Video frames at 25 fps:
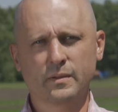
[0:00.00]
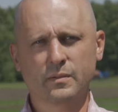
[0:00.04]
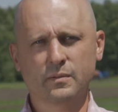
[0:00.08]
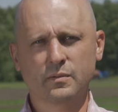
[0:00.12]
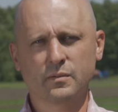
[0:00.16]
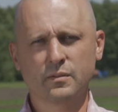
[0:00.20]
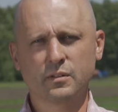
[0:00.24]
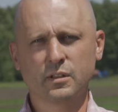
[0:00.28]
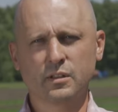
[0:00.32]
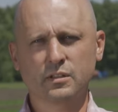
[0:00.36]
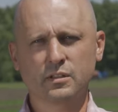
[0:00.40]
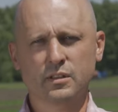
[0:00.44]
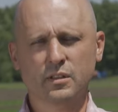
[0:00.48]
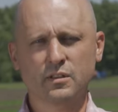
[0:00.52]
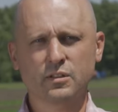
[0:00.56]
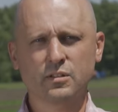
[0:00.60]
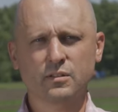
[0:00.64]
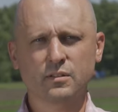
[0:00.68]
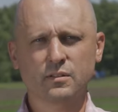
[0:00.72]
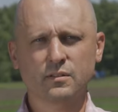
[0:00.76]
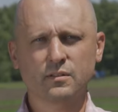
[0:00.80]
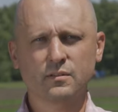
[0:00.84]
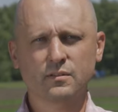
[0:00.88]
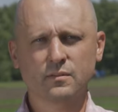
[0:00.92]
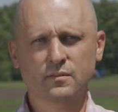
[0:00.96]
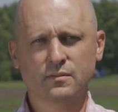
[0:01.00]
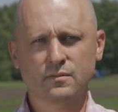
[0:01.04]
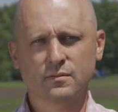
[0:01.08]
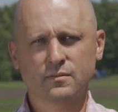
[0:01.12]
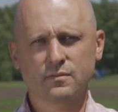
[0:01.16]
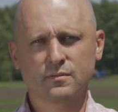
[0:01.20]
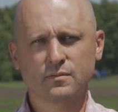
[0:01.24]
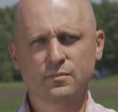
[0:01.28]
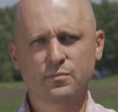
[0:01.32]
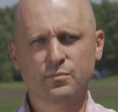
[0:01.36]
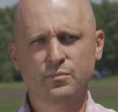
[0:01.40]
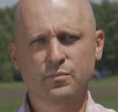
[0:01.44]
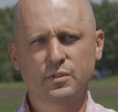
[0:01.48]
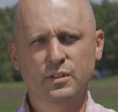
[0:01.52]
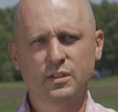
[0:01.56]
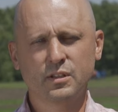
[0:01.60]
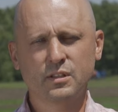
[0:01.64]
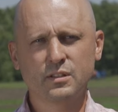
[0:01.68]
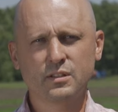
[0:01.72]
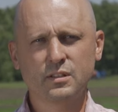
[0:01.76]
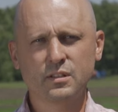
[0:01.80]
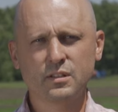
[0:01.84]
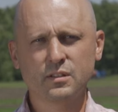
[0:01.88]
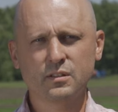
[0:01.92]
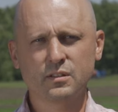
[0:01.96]
достаточно
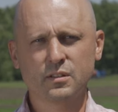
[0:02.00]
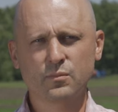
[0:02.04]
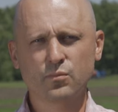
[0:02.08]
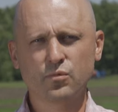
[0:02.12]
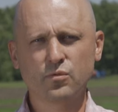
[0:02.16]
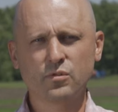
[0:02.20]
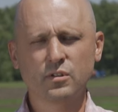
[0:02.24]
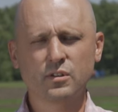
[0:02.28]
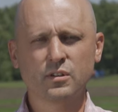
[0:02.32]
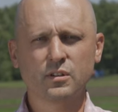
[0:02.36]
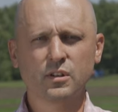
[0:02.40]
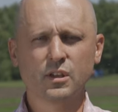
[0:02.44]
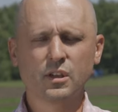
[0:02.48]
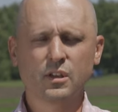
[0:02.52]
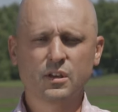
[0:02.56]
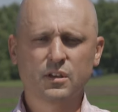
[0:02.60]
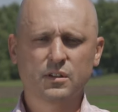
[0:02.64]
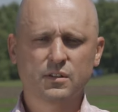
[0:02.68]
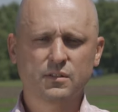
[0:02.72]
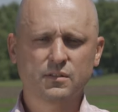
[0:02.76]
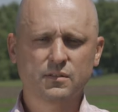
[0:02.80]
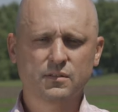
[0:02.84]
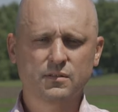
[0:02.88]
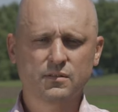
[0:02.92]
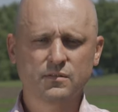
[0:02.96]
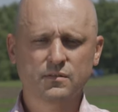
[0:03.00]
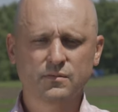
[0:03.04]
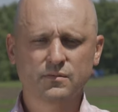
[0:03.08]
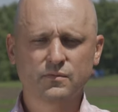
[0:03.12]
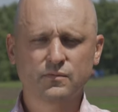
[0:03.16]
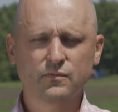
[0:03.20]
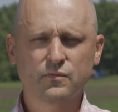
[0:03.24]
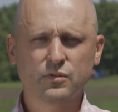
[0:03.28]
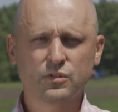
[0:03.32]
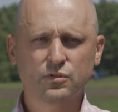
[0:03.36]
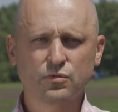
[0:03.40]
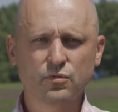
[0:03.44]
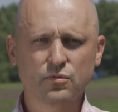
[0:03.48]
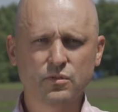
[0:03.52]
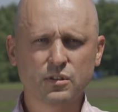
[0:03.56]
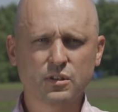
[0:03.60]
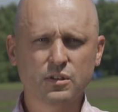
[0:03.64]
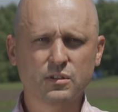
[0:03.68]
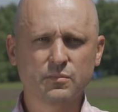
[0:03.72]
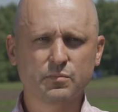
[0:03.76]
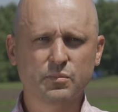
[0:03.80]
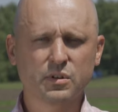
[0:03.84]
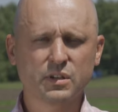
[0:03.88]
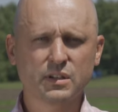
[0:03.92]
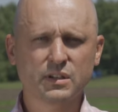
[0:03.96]
перейти на более
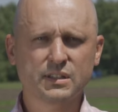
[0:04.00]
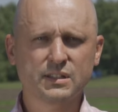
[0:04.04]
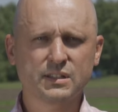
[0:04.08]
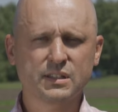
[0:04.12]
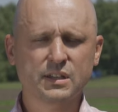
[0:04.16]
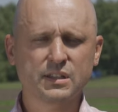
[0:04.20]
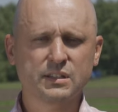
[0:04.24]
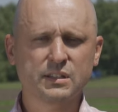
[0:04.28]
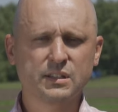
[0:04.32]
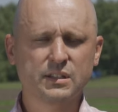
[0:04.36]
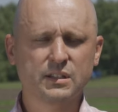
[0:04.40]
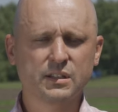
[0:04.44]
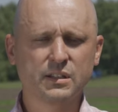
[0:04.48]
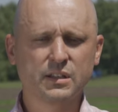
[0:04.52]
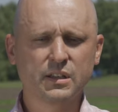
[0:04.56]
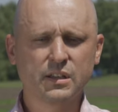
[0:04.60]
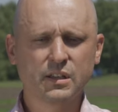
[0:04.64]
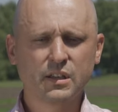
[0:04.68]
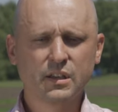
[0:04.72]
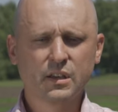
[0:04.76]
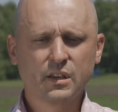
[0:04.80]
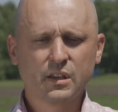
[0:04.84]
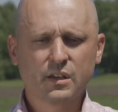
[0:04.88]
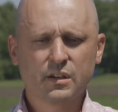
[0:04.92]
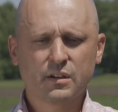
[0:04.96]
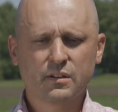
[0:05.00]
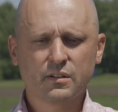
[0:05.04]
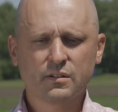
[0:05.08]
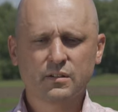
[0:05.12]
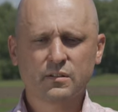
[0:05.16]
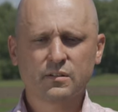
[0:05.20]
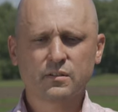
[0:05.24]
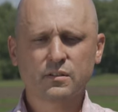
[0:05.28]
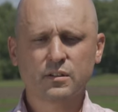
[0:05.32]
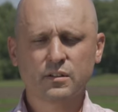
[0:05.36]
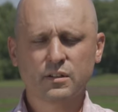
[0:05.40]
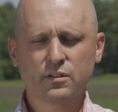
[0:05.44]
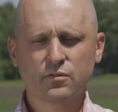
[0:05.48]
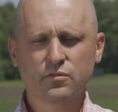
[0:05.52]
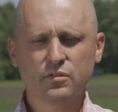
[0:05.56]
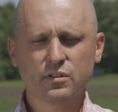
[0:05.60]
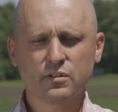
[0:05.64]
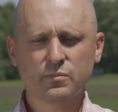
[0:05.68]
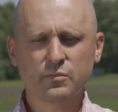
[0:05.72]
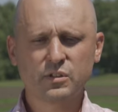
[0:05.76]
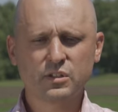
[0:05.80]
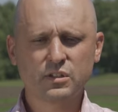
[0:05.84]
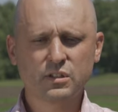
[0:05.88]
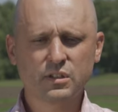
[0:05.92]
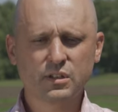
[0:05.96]
высокие показатели. как я уже
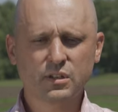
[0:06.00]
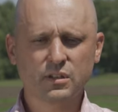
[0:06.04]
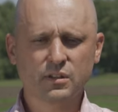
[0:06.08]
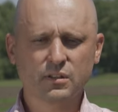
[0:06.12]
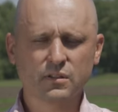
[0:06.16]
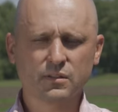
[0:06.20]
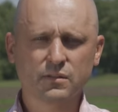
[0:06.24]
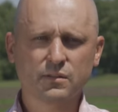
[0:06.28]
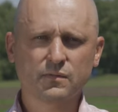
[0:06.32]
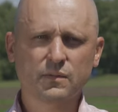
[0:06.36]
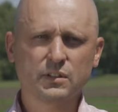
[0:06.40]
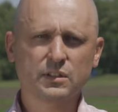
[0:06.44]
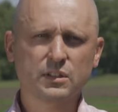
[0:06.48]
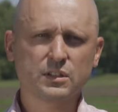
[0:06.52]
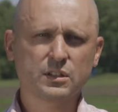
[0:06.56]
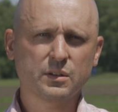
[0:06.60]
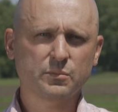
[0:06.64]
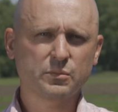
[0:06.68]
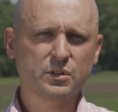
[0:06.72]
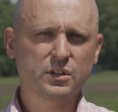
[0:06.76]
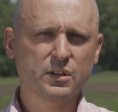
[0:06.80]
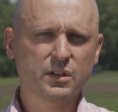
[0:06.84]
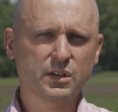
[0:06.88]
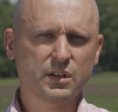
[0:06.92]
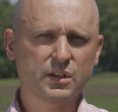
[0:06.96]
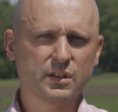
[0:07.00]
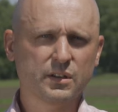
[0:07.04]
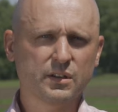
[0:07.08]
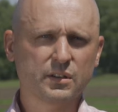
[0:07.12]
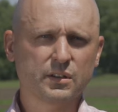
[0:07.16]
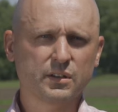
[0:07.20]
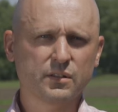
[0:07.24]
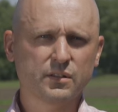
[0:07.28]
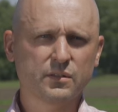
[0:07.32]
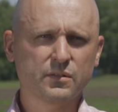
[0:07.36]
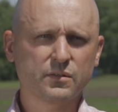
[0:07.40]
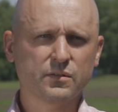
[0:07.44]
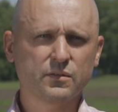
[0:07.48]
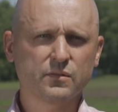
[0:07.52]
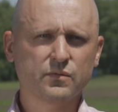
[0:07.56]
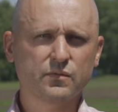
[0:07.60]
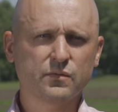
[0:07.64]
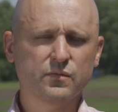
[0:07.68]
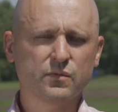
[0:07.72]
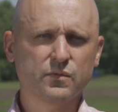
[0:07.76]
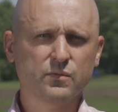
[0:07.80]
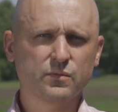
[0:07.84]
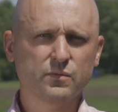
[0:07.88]
отмечал, в Алтайском крае э,